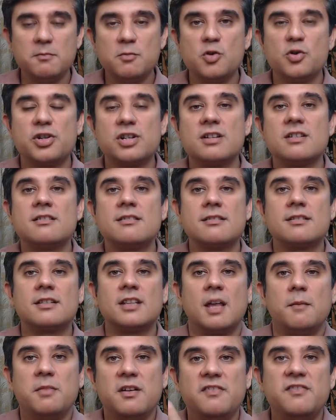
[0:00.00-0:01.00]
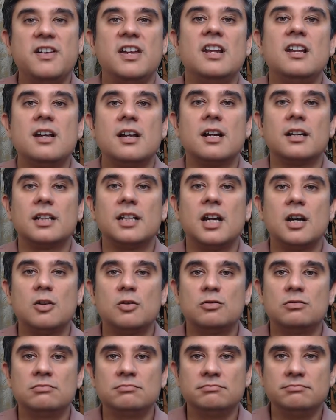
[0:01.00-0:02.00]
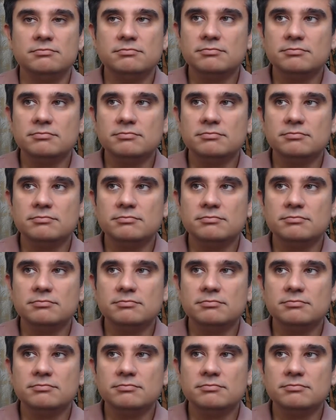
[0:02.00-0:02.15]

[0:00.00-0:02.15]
इमोशंस तभी फील करता हूं